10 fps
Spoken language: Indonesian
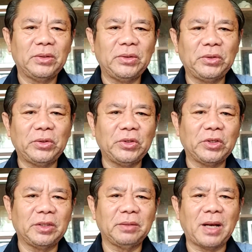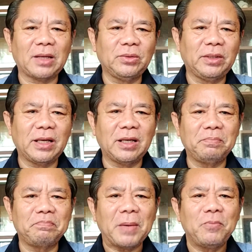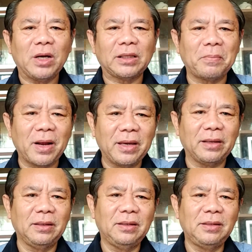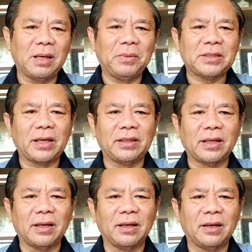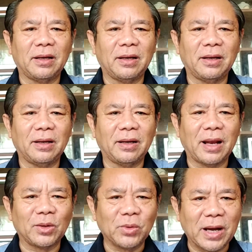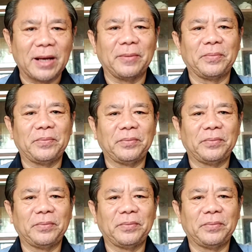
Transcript: untuk melakukan perbuatan baik yang bisa kita lakukan.